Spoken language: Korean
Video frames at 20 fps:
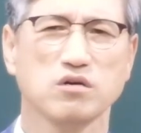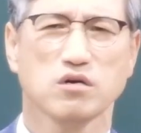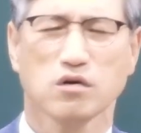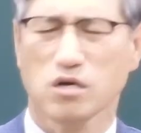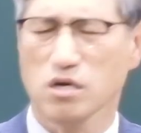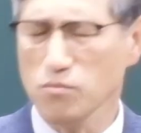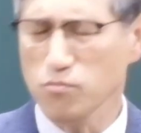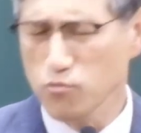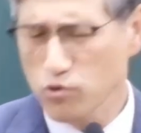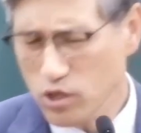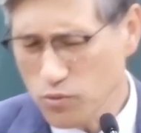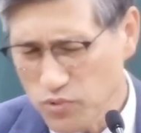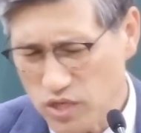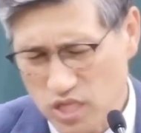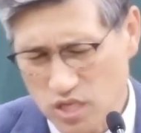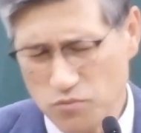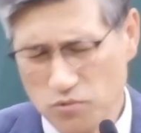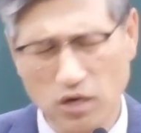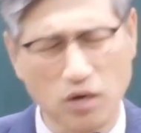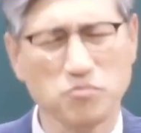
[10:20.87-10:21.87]
그분이
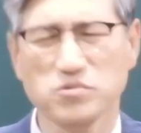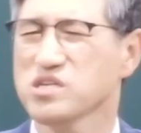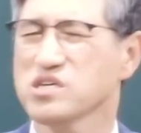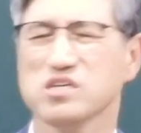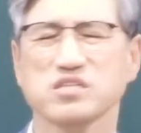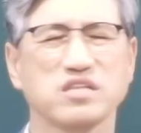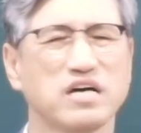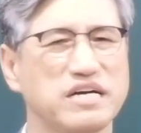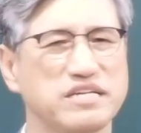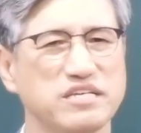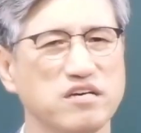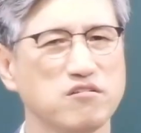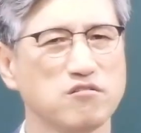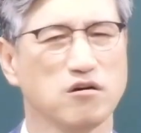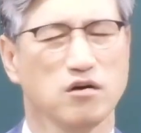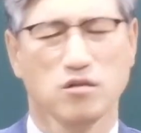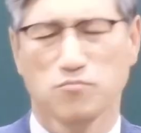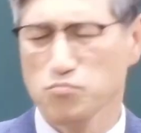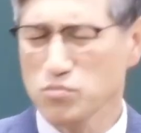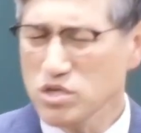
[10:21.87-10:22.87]
믿음이 없는 건 아니에요.
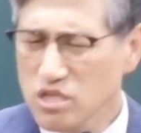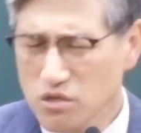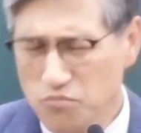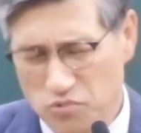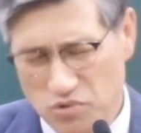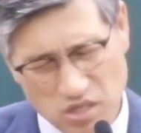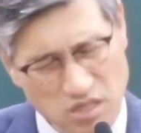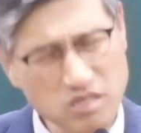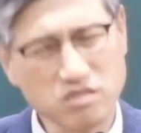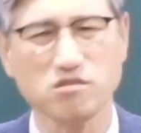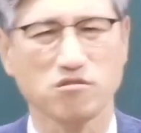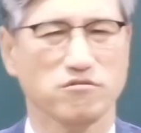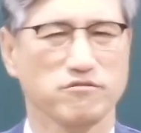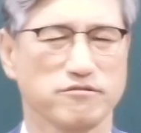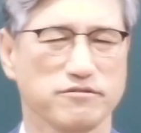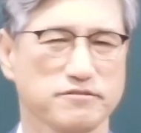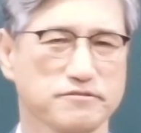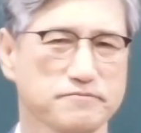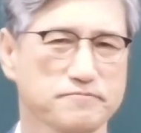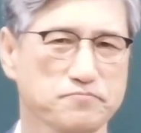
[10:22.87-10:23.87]
믿음이 있어요.
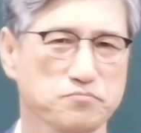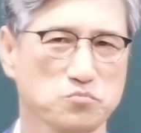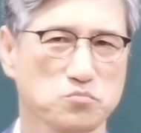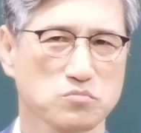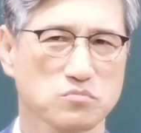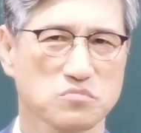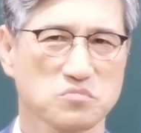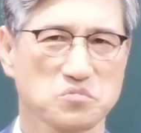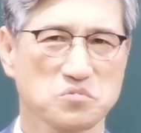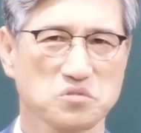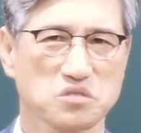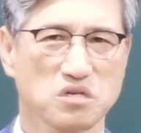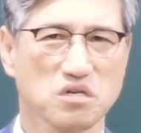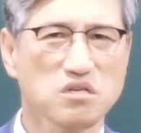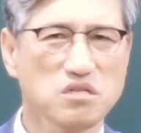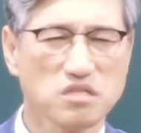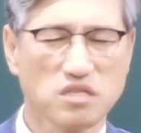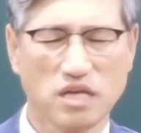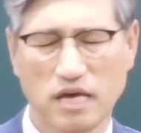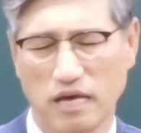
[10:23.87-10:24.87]

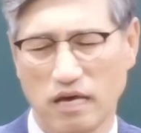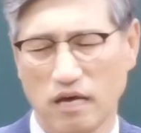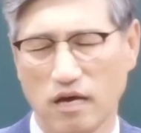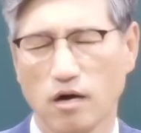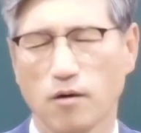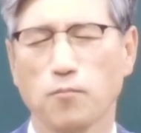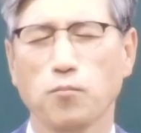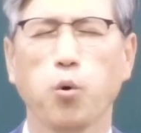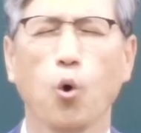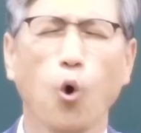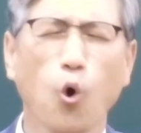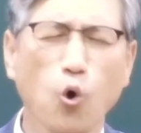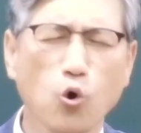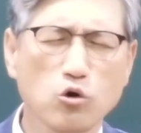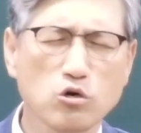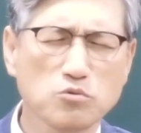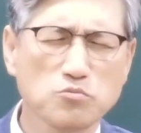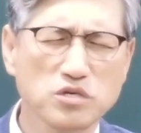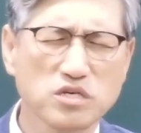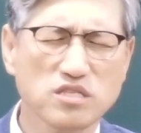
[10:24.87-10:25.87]
그런데
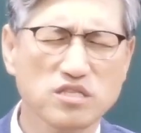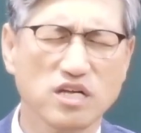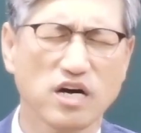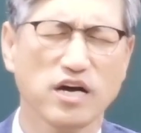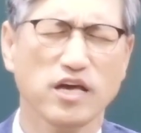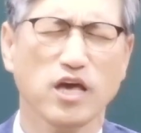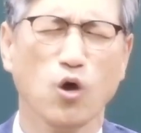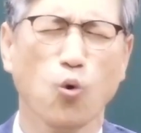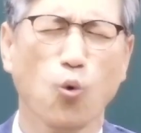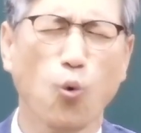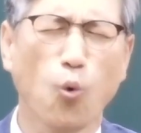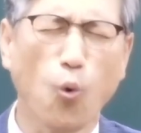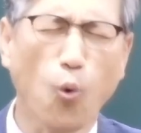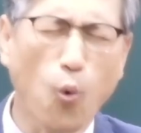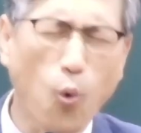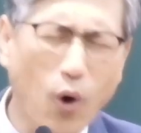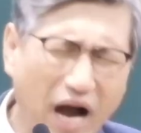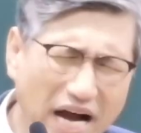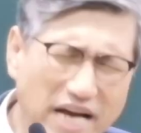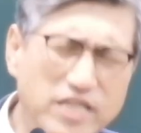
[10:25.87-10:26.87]
복음이 나의
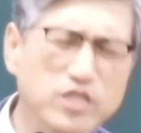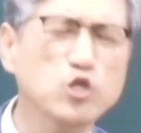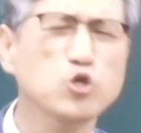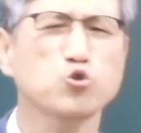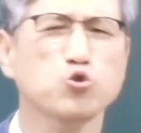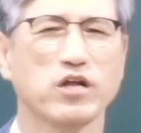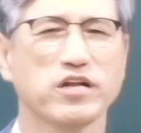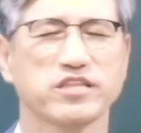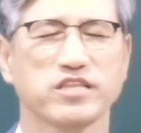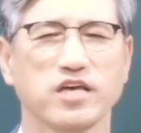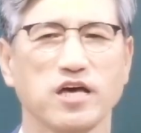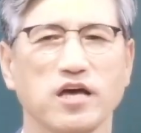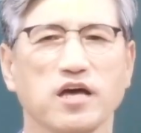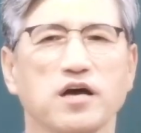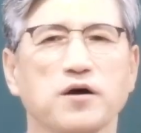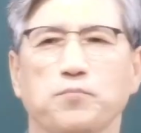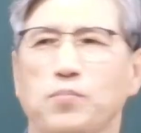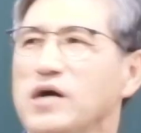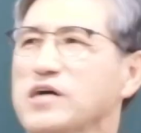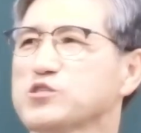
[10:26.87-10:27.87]
왕이 될 때
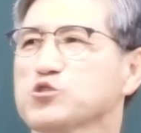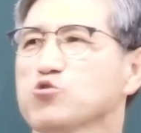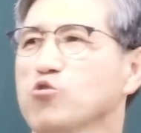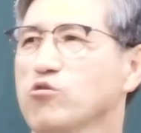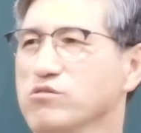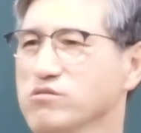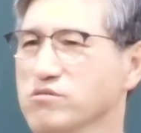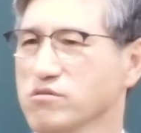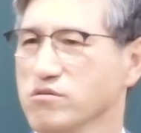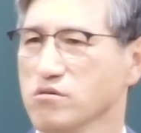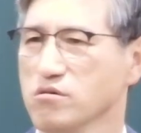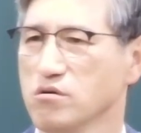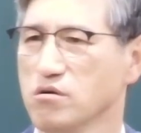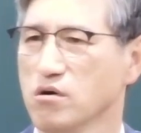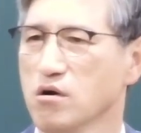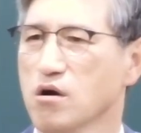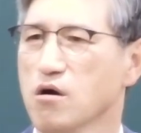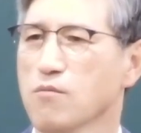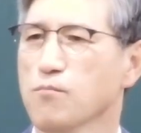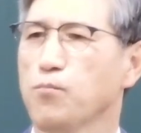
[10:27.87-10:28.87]
빠져나오는 거예요.
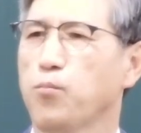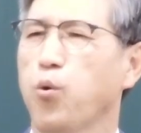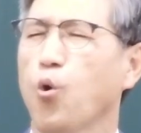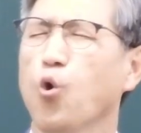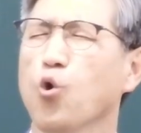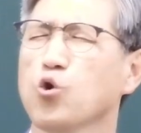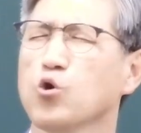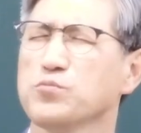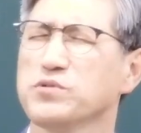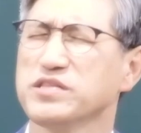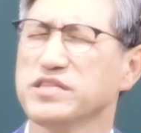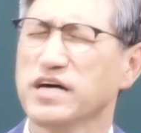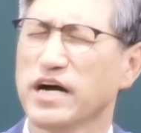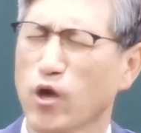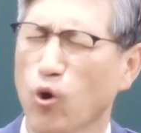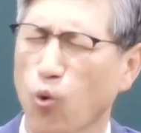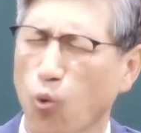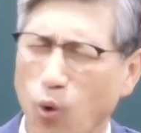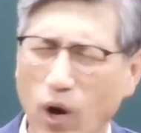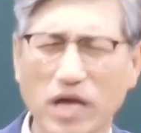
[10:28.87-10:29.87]
복음이
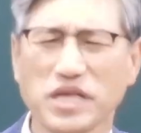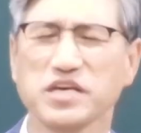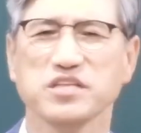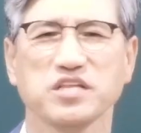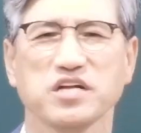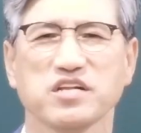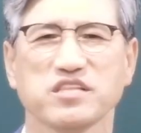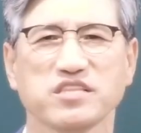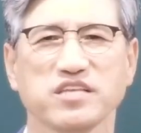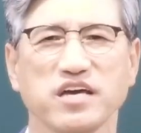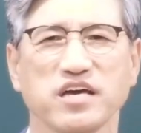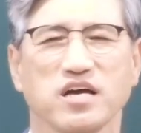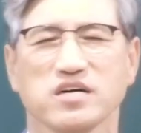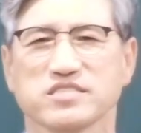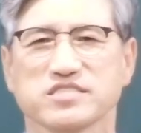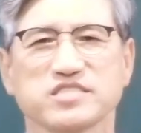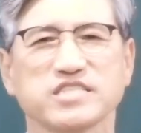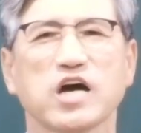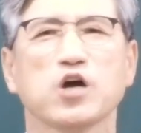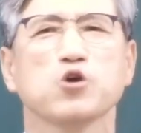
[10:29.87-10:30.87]
나의 왕이 될 때
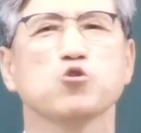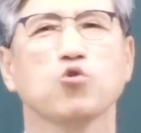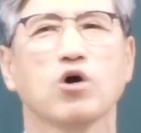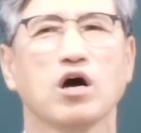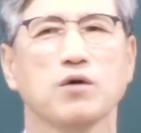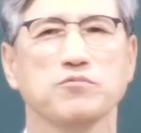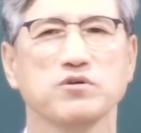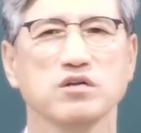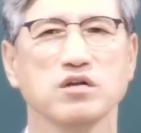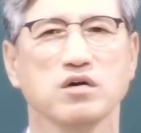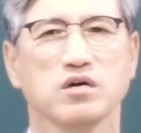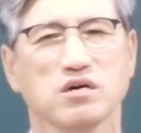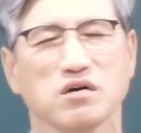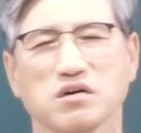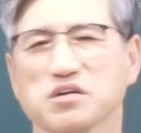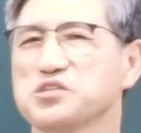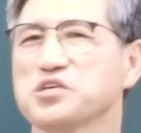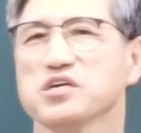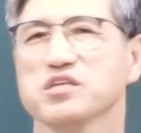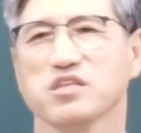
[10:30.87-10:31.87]
자유함을
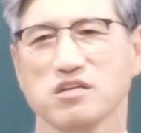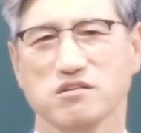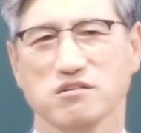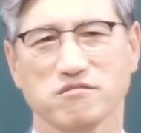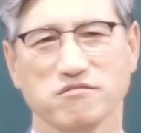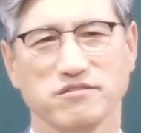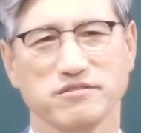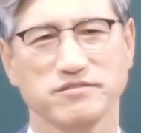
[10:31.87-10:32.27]
얻게 되는 거예요.